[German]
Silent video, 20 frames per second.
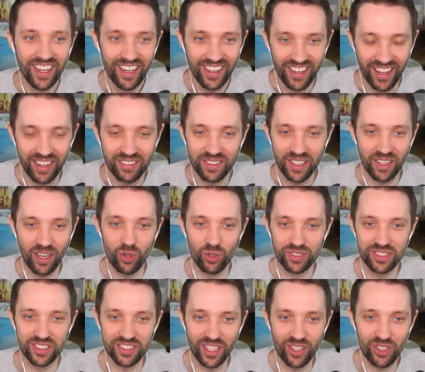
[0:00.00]
Äh, äh
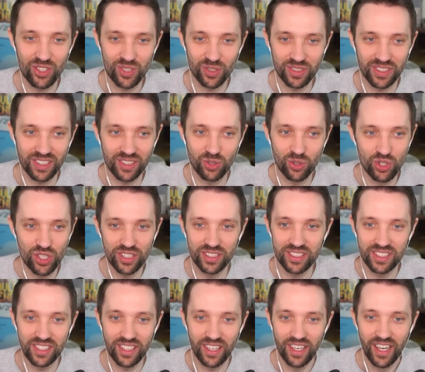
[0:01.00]
Haustier sage ich schon, äh, Kuscheltier.